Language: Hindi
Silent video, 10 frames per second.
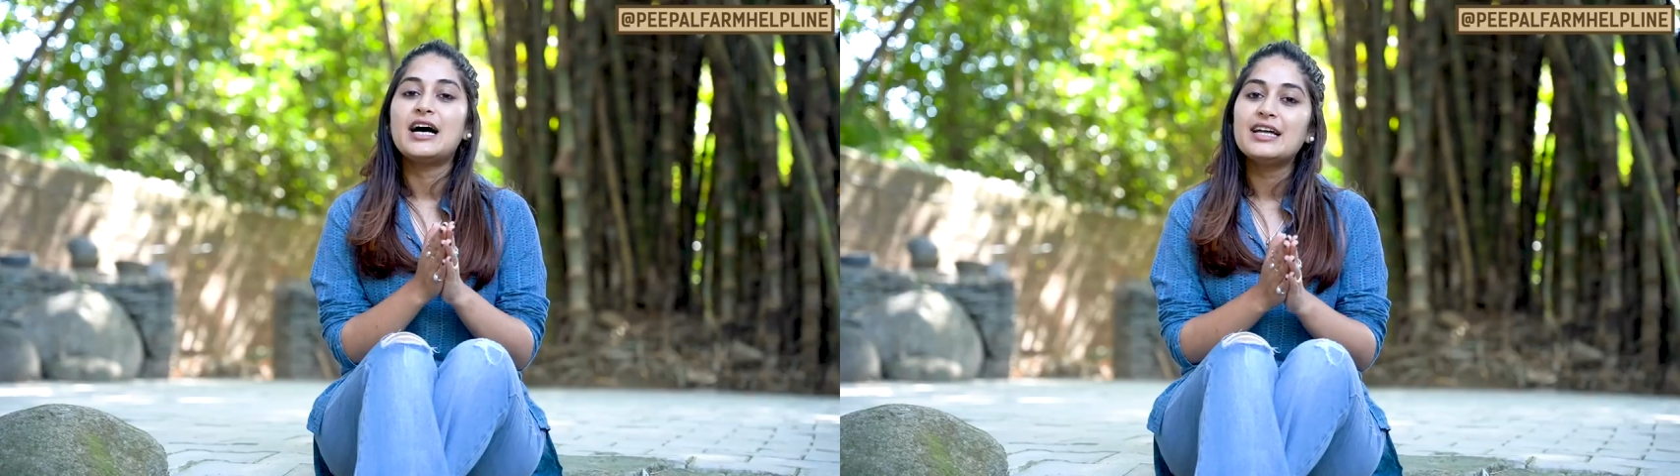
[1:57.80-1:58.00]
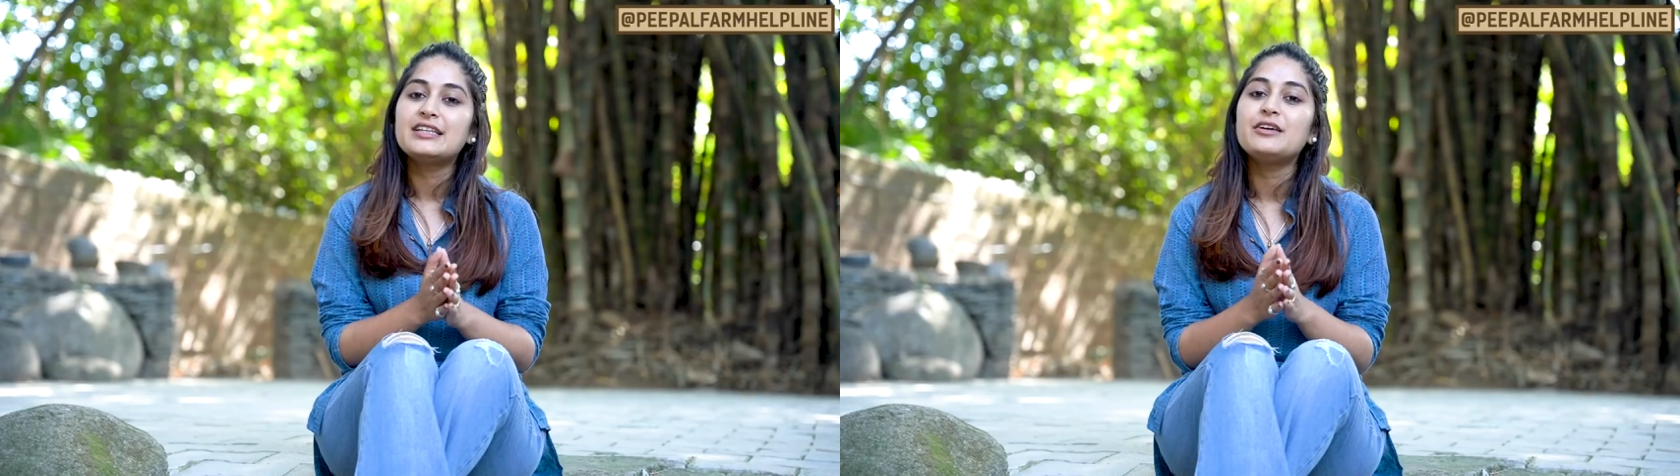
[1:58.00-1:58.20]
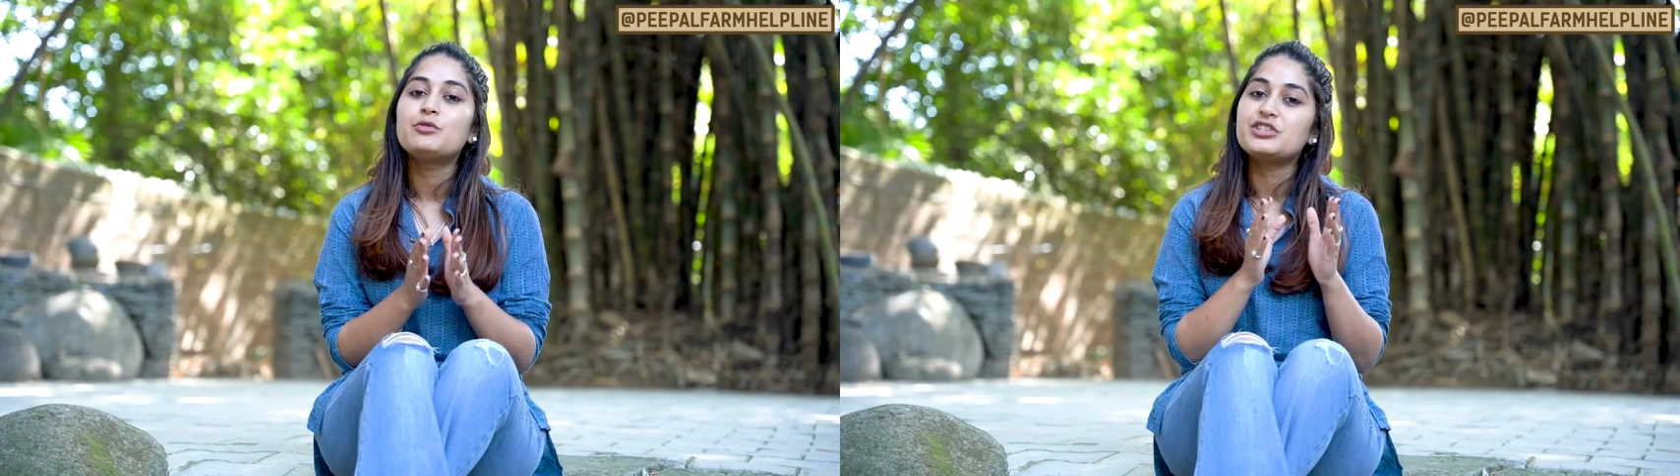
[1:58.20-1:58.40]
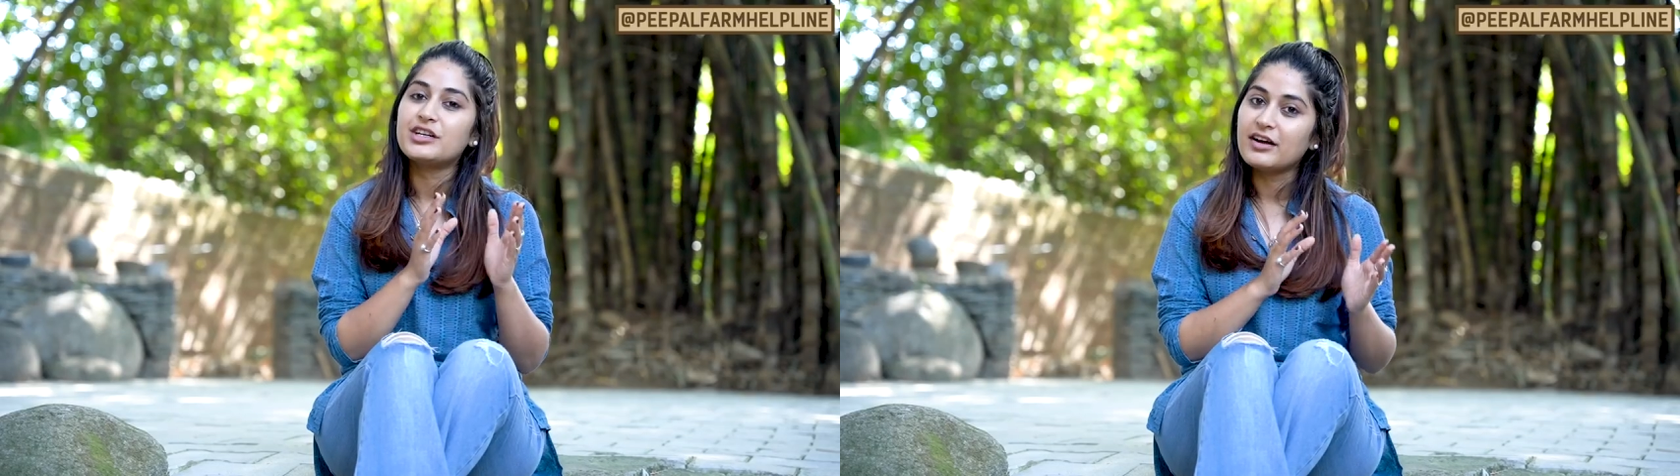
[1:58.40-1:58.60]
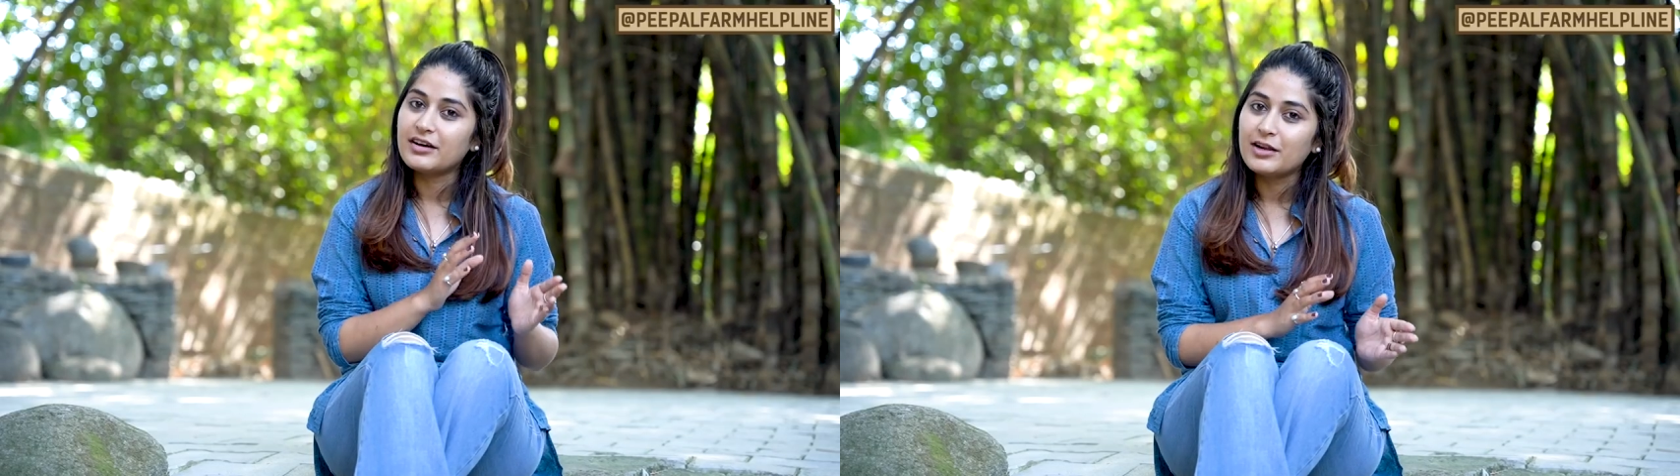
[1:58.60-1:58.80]
साथ ही वो
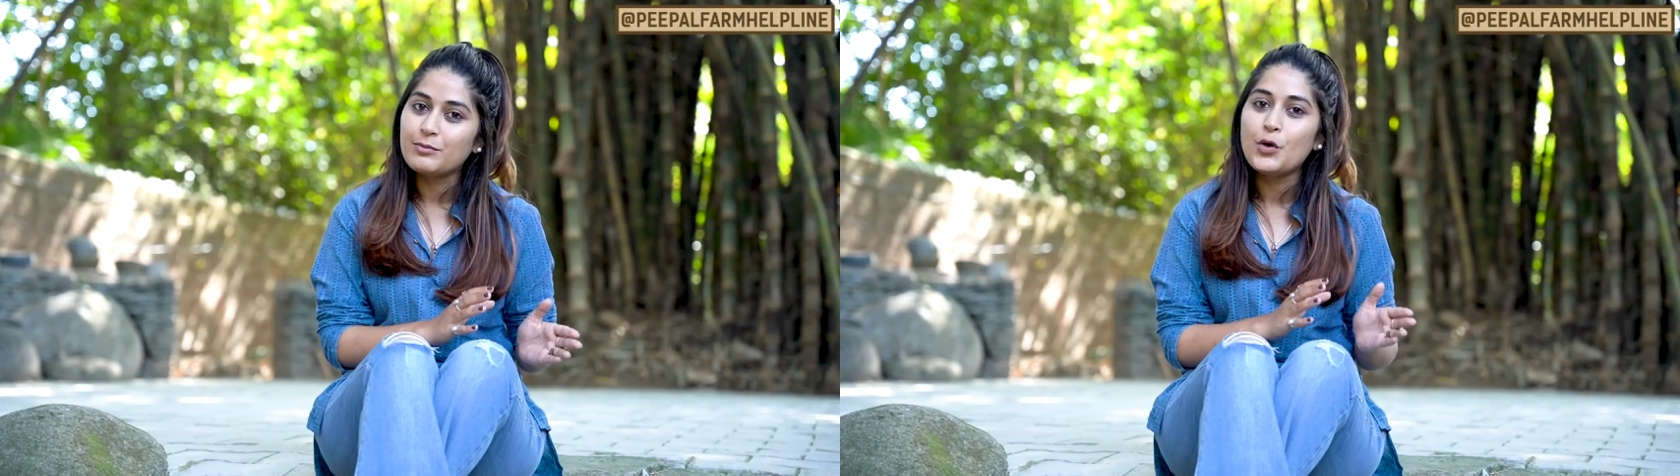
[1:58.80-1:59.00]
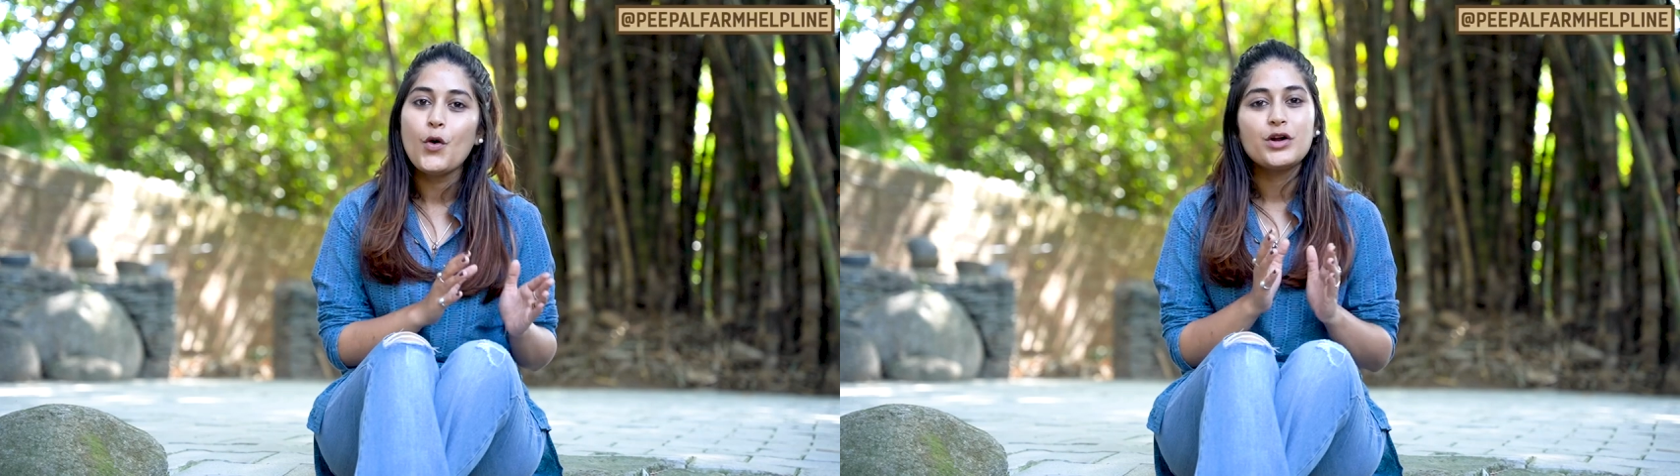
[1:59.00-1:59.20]
जगह गर्म हो